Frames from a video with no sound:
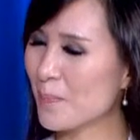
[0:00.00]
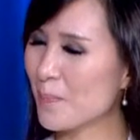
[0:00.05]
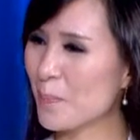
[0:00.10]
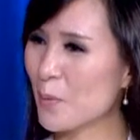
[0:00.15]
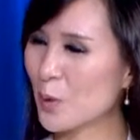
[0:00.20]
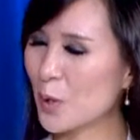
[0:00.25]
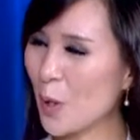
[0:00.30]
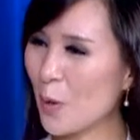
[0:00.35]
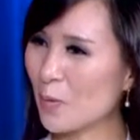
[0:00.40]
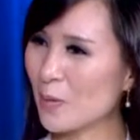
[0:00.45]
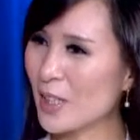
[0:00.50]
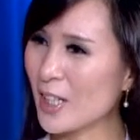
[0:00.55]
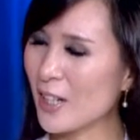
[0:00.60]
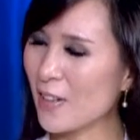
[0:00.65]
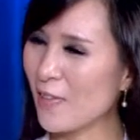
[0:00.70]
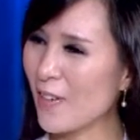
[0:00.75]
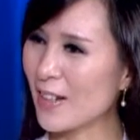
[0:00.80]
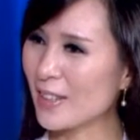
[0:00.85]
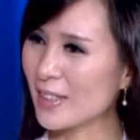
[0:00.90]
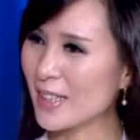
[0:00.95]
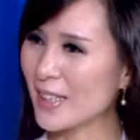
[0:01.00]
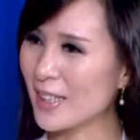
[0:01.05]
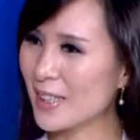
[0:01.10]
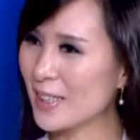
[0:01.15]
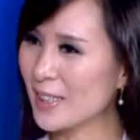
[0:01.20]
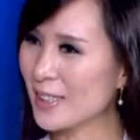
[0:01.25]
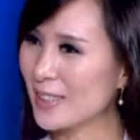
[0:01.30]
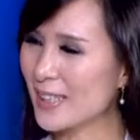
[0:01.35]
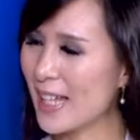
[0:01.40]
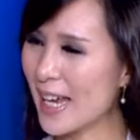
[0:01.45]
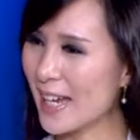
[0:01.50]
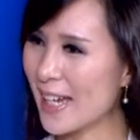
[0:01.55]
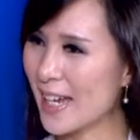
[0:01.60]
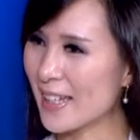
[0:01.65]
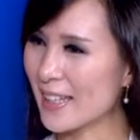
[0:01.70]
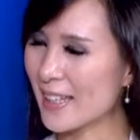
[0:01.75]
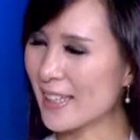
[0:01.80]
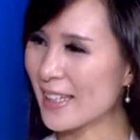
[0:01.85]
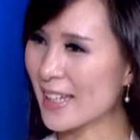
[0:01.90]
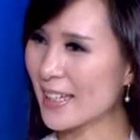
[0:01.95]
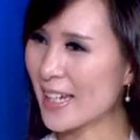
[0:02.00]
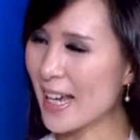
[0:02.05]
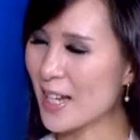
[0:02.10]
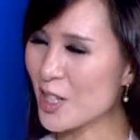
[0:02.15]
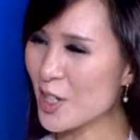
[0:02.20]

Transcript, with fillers: 不同地方的带给您的感